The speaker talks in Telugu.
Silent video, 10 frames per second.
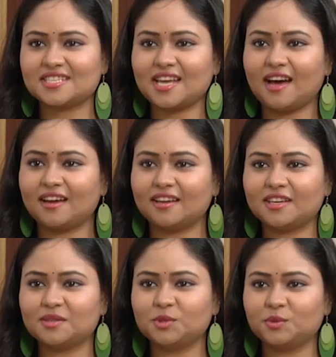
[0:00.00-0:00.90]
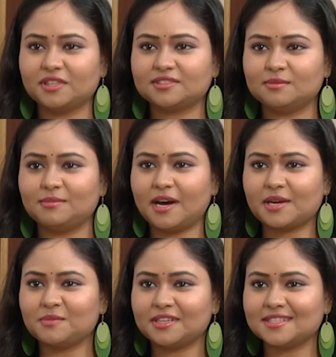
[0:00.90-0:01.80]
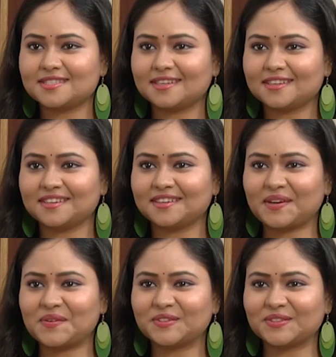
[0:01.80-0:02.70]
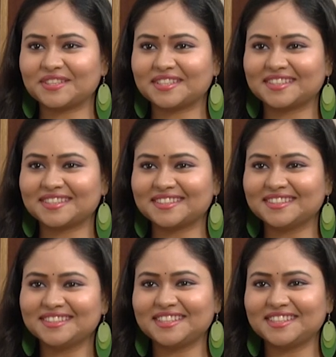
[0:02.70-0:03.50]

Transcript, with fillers: నెక్స్ట్ ఆర్ఆర్ఆర్ మూవీ అసలు భారీ మల్టీ స్టారర్గా రాబోతోంది కదా